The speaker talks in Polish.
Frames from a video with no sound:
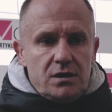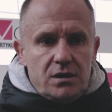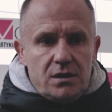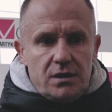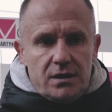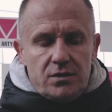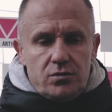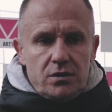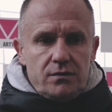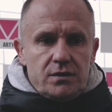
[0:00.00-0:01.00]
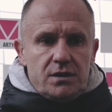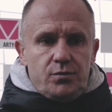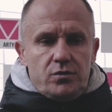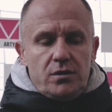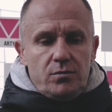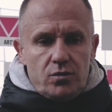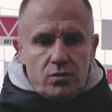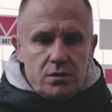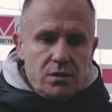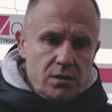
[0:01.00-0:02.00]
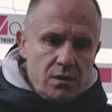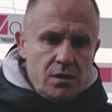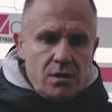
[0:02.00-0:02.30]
Tak jak, tak jak do tej 25 minuty